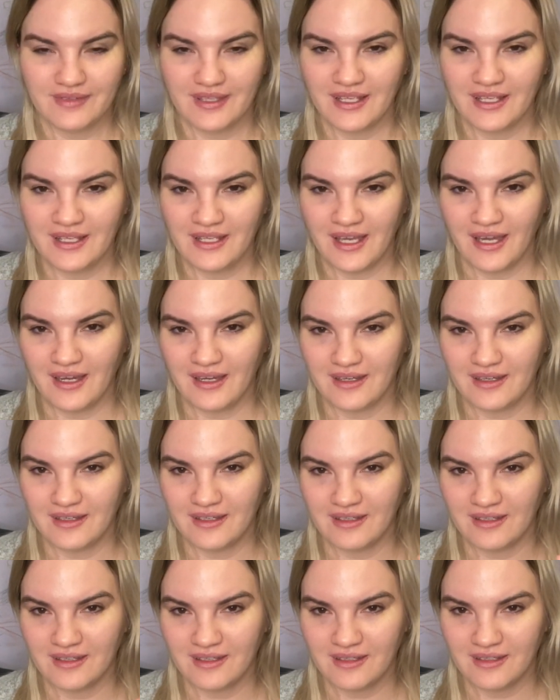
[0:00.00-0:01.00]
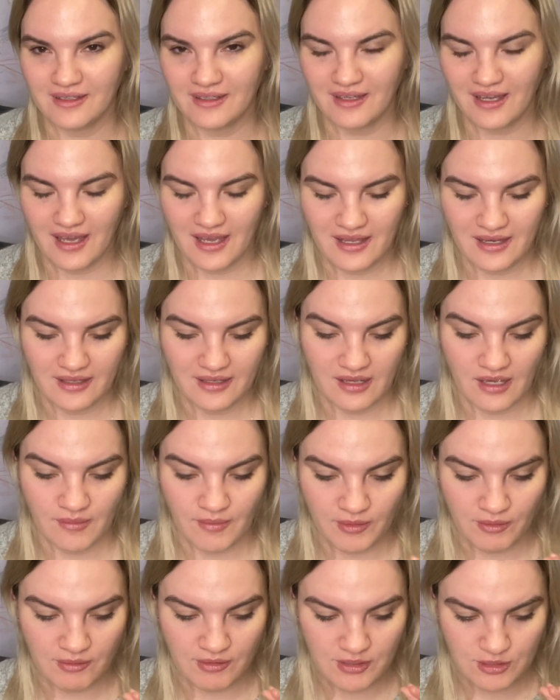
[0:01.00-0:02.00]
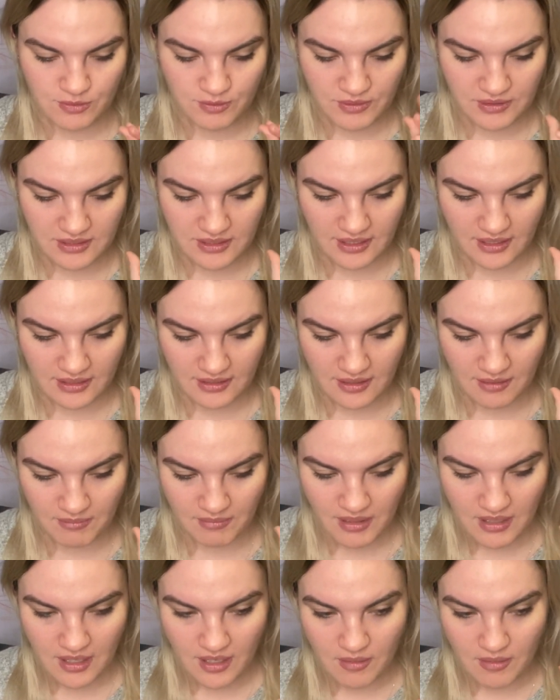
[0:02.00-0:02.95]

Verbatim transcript: jak e, Erik Emanuel Schmidt tak tam